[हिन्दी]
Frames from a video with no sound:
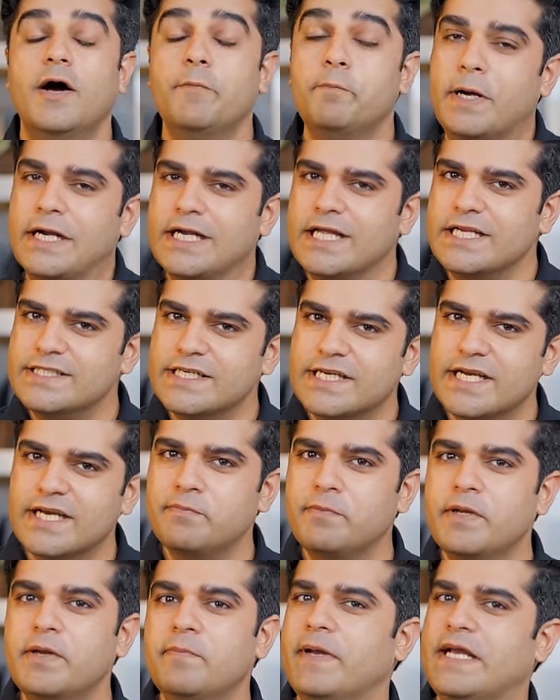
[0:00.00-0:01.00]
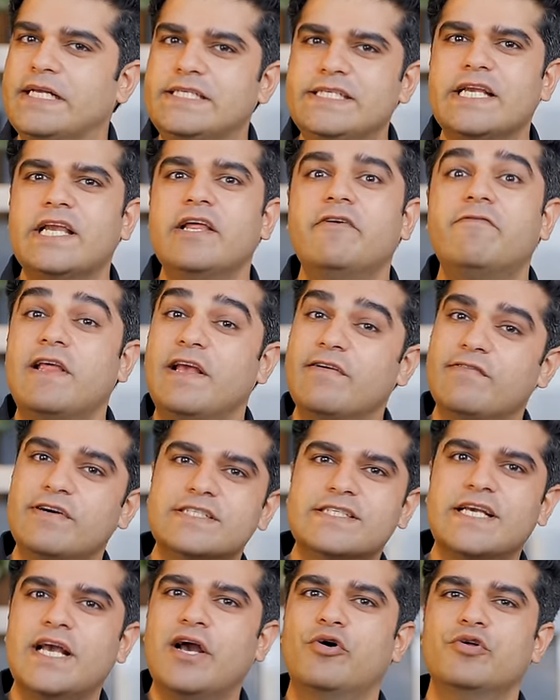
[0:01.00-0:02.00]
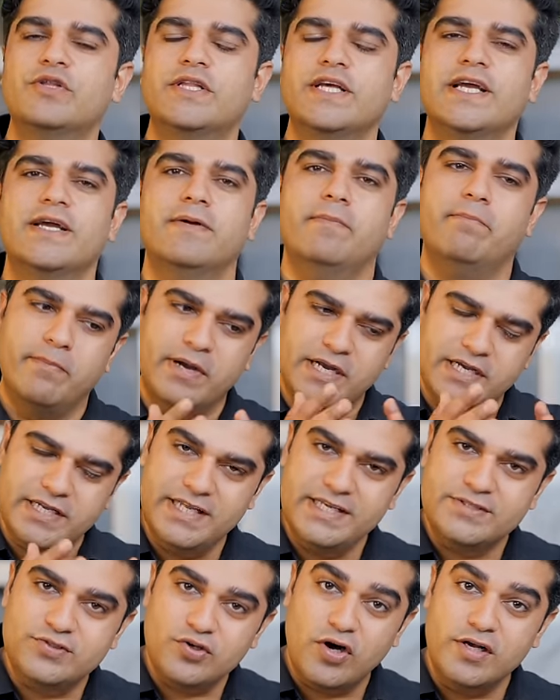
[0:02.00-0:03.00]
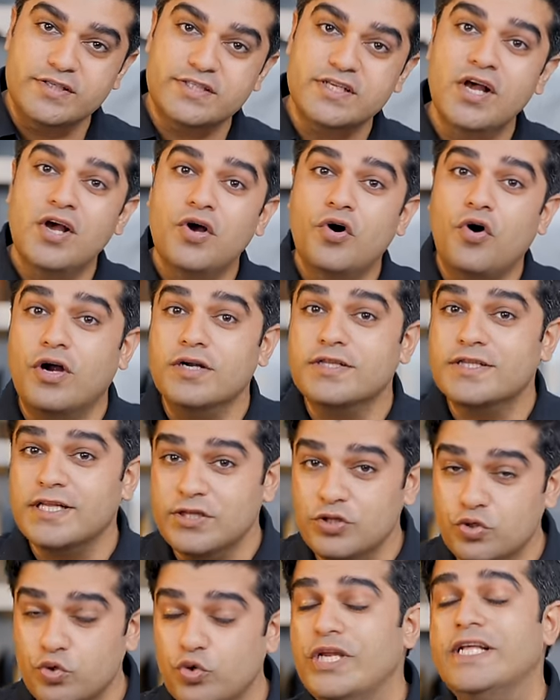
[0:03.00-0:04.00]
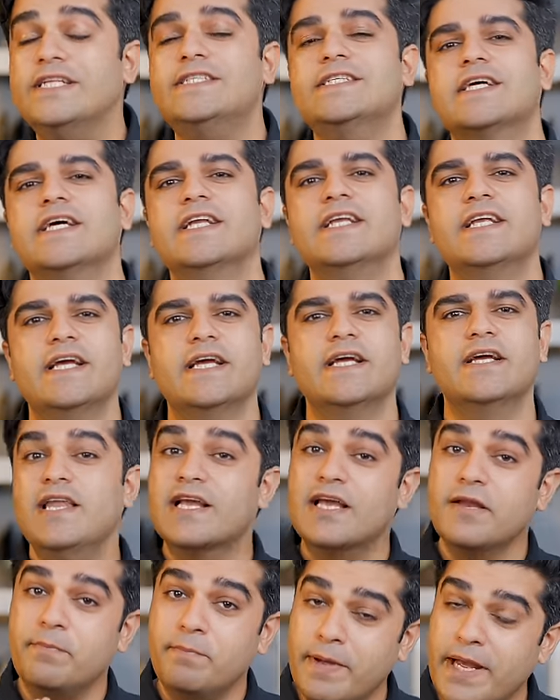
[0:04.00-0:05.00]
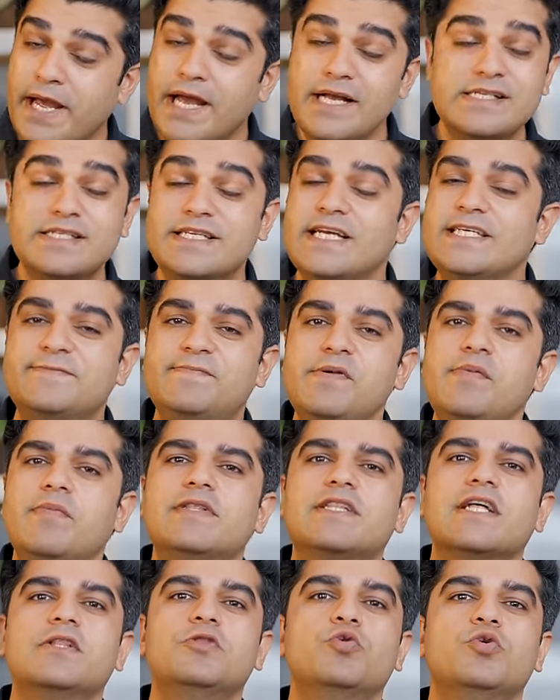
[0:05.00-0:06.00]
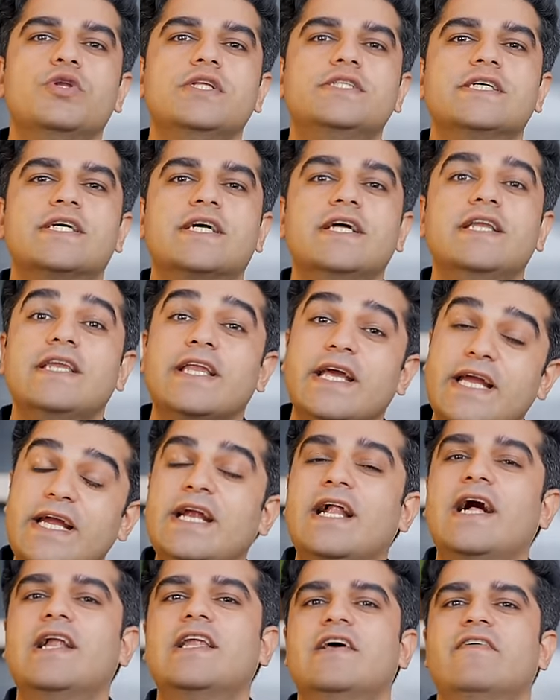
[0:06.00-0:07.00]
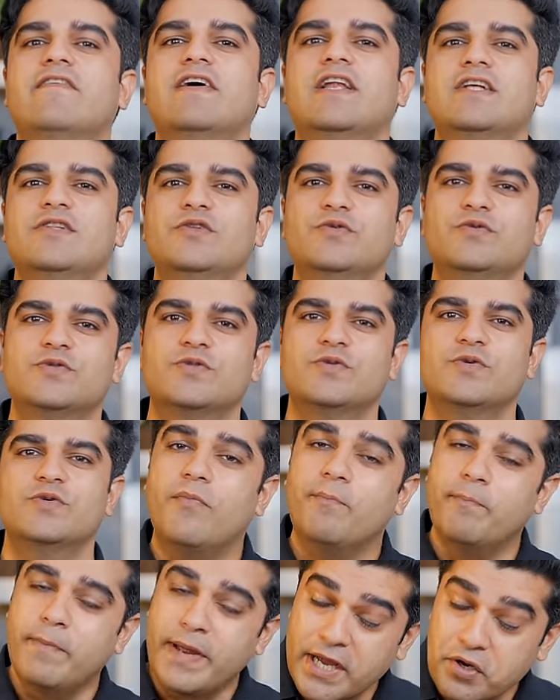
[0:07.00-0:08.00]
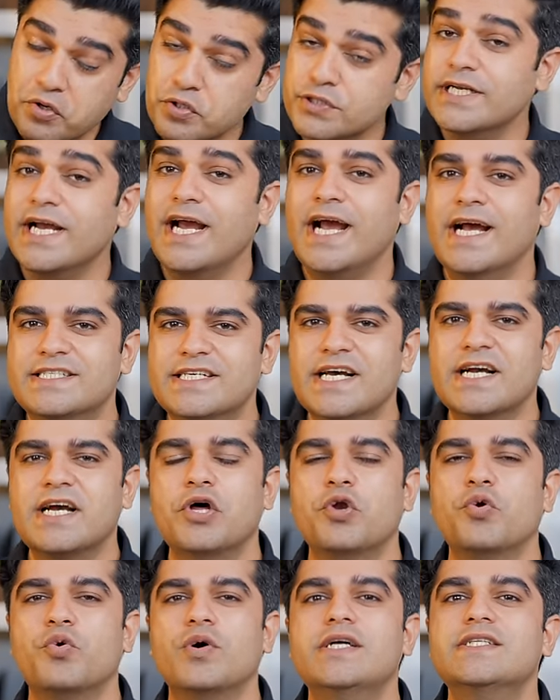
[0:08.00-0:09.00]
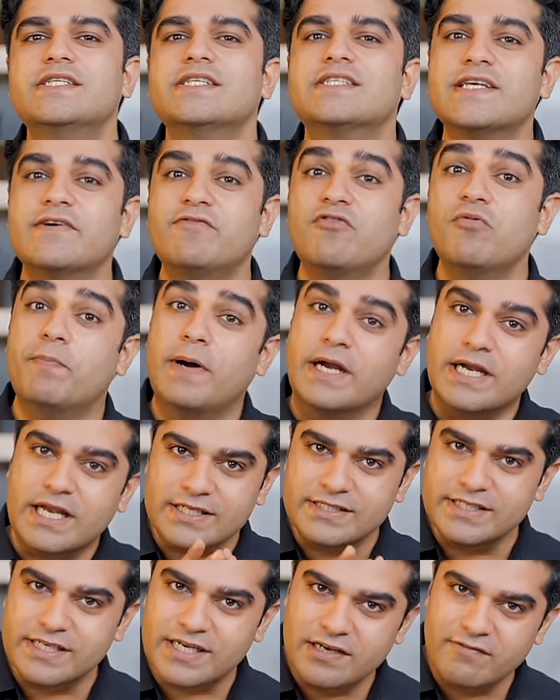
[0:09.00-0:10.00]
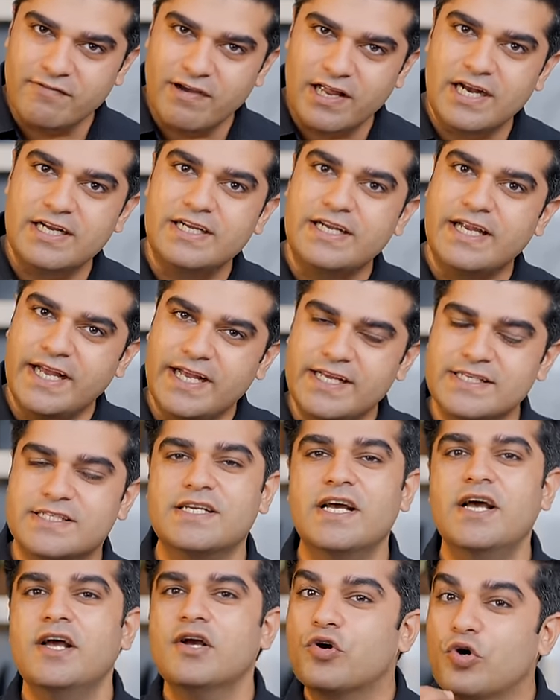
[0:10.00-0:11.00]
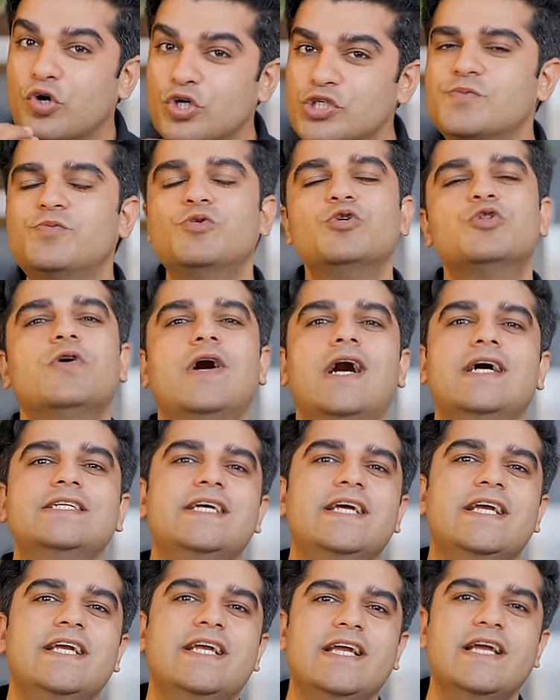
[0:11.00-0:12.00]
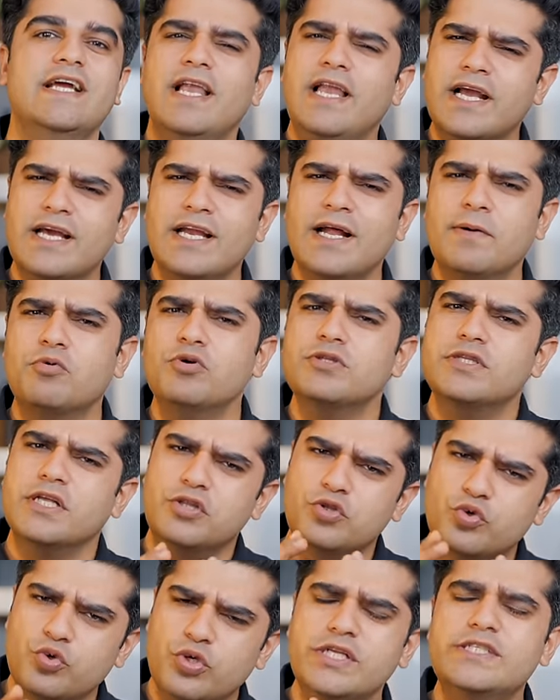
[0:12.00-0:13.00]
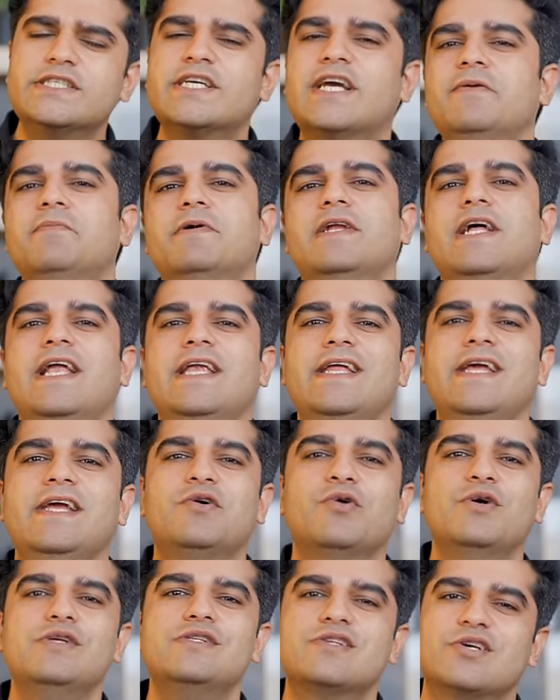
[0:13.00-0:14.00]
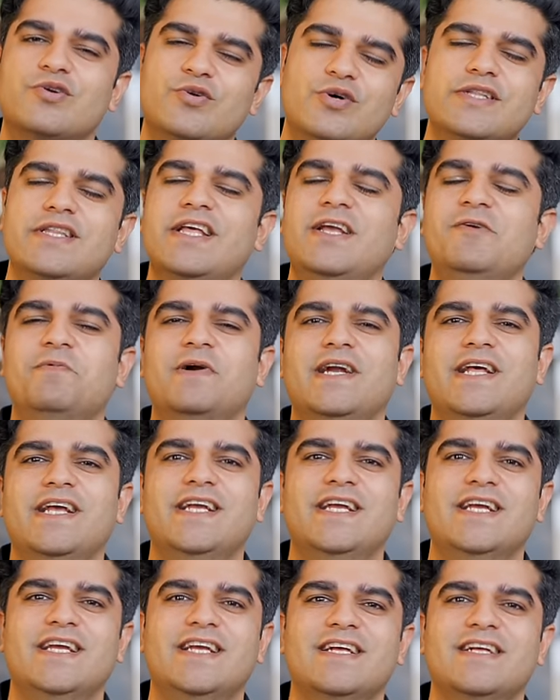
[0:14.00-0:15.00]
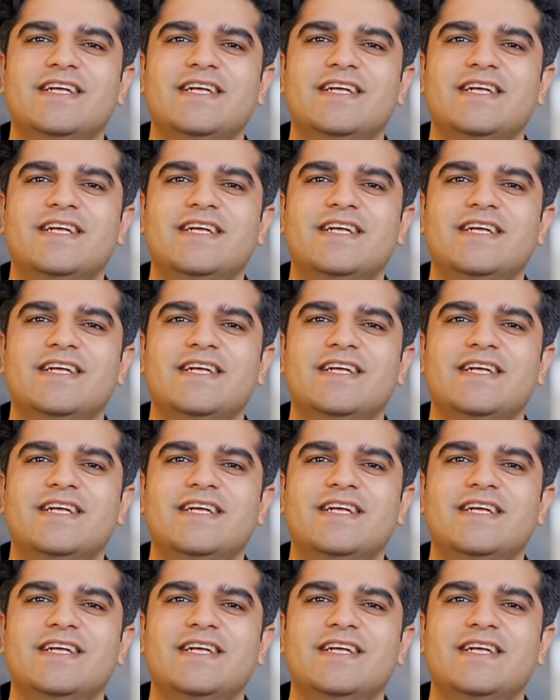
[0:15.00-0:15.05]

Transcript: अब बटर चिकन में बेसिकली फ्लेवर क्या होते हैं मखनी सॉस और तंदूरी चिकन के लेकिन मैं इस रेसिपी में तंदूरी चिकन नहीं डालने वाला दोस्तों मैं कुछ ऐसा करूंगा जिससे वो बटर चिकन चिकन वाला टेस्ट खुशबू तो आ जाएगी लेकिन आपको तंदूरी चिकन बनाने की कोई ज़रूरत नहीं पड़ेगी